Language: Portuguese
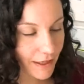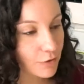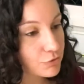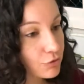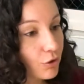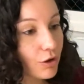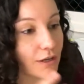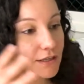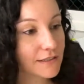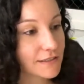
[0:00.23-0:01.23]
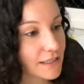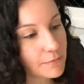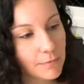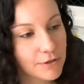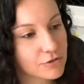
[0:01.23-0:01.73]
Eu sou
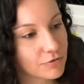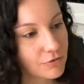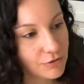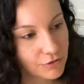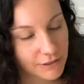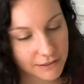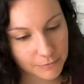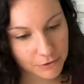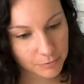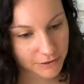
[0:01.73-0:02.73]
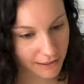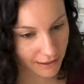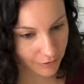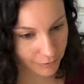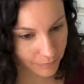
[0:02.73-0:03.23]
extremamente a favor do aleitamento
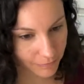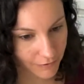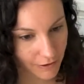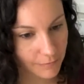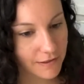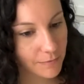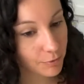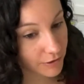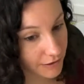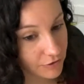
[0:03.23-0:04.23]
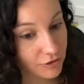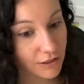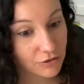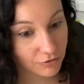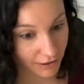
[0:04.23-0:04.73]
materno, mas é importante
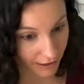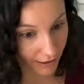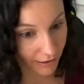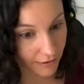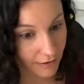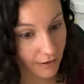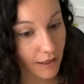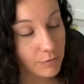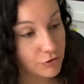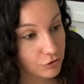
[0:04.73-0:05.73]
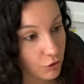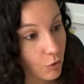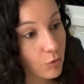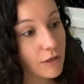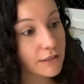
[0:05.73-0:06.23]
identificar. Eu
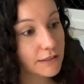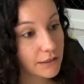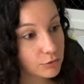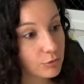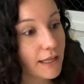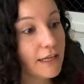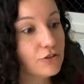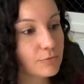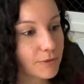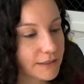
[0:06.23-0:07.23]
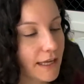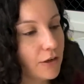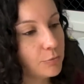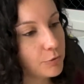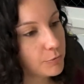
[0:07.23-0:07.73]
estou dando leite
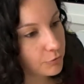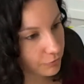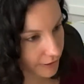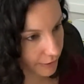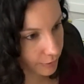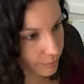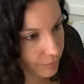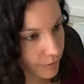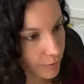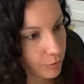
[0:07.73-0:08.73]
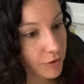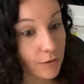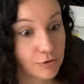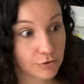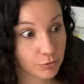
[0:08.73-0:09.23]
materno para o meu filho porque
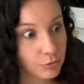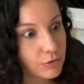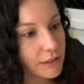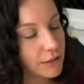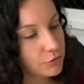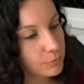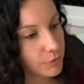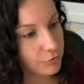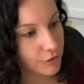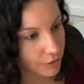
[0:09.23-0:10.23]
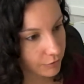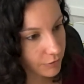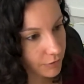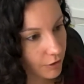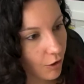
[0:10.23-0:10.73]
eu estou nutrindo o meu filho
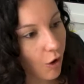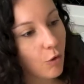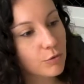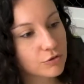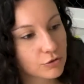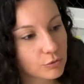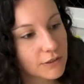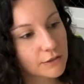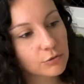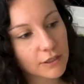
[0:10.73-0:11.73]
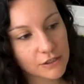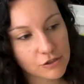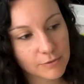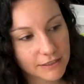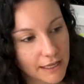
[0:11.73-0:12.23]
ou estou dando
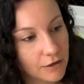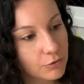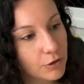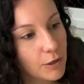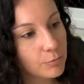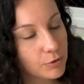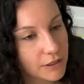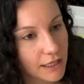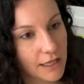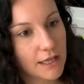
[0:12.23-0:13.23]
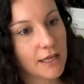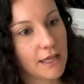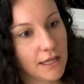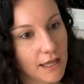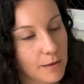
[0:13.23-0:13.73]
leite materno porque
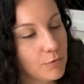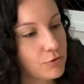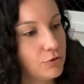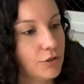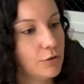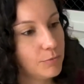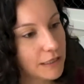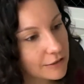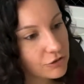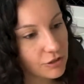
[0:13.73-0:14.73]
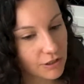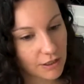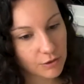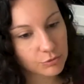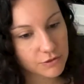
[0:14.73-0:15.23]
emocionalmente
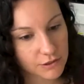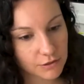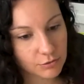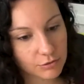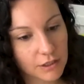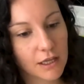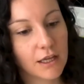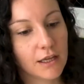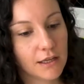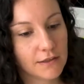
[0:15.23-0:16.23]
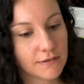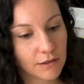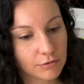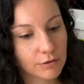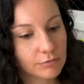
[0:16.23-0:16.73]
eu sinto que se
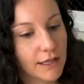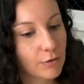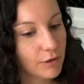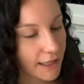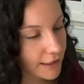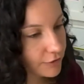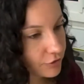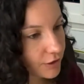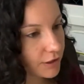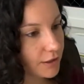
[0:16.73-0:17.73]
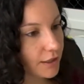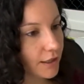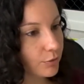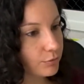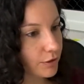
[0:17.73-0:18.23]
eu não der o leite,
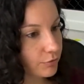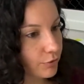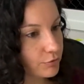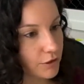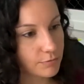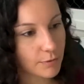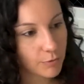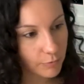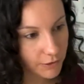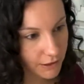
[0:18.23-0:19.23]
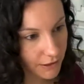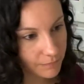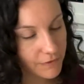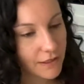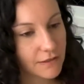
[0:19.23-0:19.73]
eu não vou ser uma boa mãe.
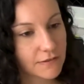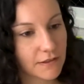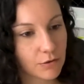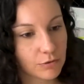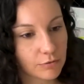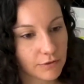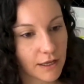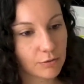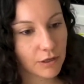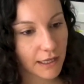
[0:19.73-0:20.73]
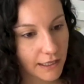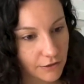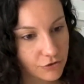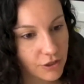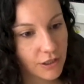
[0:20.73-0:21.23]
Se eu não der o
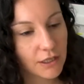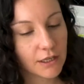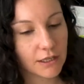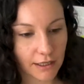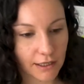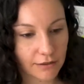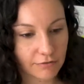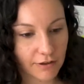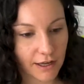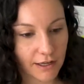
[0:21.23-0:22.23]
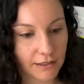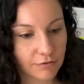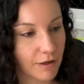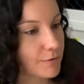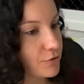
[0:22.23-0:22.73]
leite, ele vai não
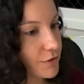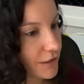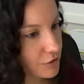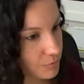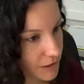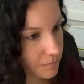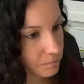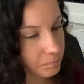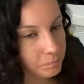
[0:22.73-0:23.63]
vai mais gostar de mim.